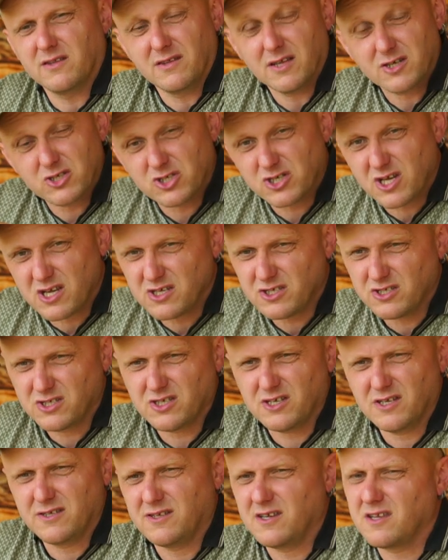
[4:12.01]
Na
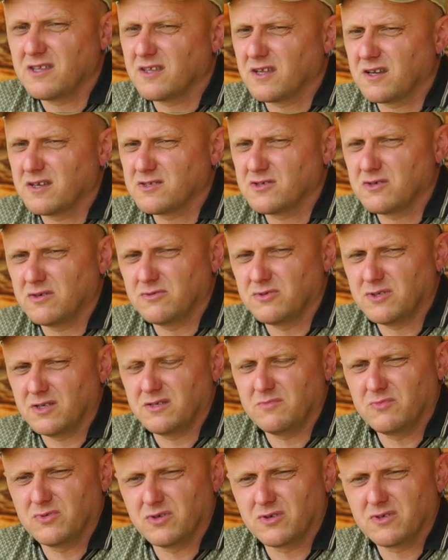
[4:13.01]
szczęście nie interesują
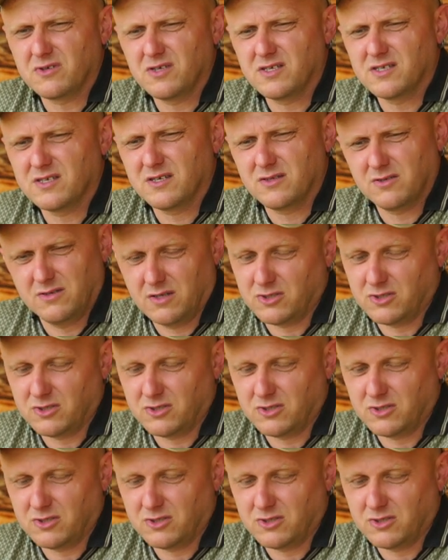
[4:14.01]
się nim nornice,